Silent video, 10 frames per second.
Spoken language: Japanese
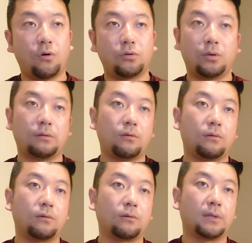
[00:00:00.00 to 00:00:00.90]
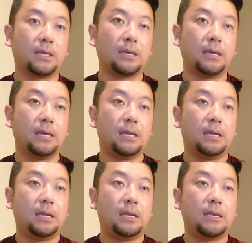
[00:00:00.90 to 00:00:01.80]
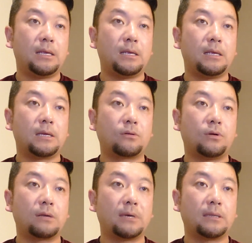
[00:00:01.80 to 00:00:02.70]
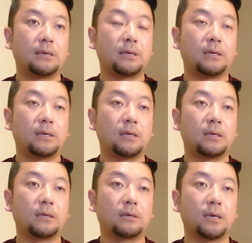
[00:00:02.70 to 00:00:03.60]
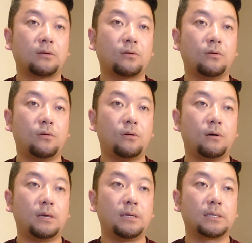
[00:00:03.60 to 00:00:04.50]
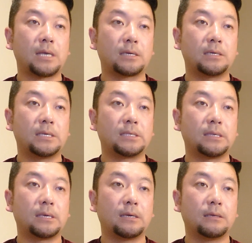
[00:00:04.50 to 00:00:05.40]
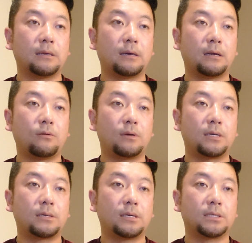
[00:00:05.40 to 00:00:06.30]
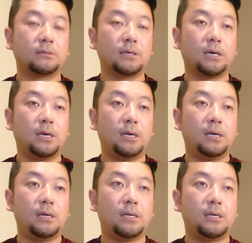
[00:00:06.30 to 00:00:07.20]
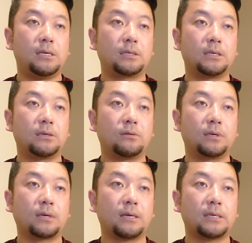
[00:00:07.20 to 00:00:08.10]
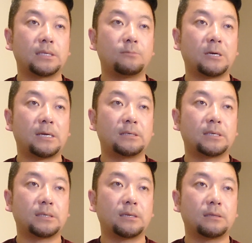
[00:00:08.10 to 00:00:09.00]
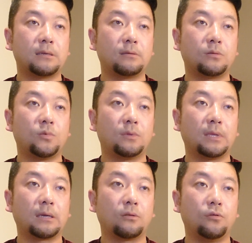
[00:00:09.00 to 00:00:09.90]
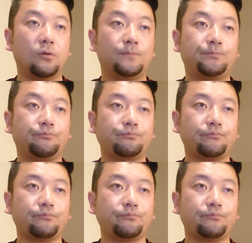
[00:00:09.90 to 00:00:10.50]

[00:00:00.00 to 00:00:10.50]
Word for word: 後ということで、これはね、結構、先ですね。だからこれに関しては、緊急に開発はされていると思うんだけど、